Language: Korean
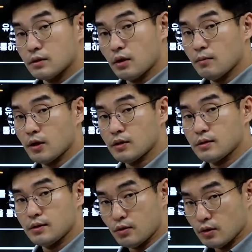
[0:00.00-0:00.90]

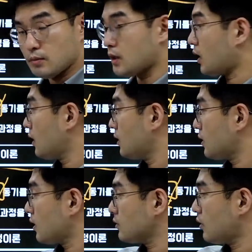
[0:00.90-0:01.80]
설명하는 이론입니다.
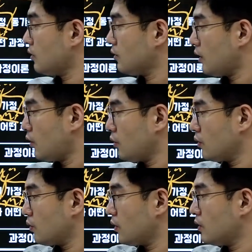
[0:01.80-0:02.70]
따라서 내용
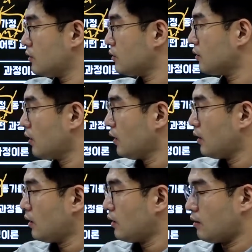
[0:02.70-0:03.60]
이론에는
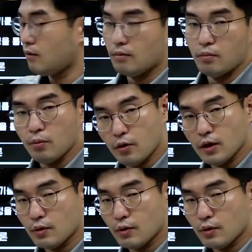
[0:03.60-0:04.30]
보모가